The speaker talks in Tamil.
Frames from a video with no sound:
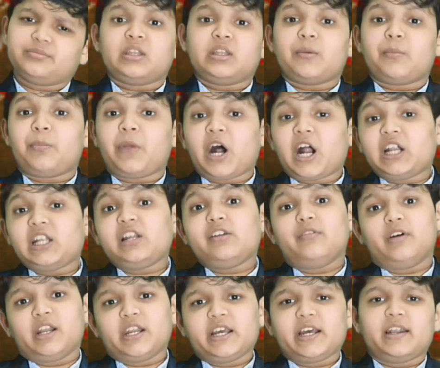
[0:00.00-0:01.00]
இந்த பாடல்
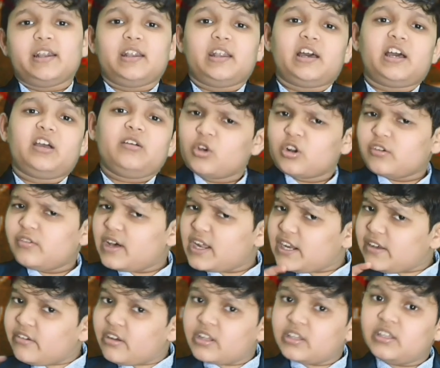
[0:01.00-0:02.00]
வரிகளில் ஒரு
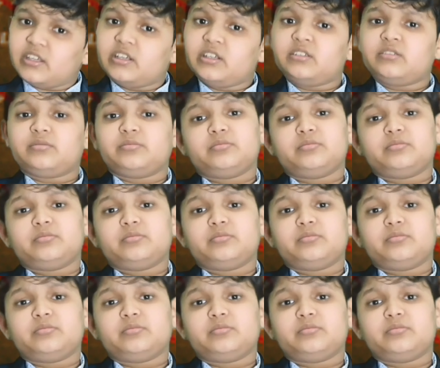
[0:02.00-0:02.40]
வரி வருது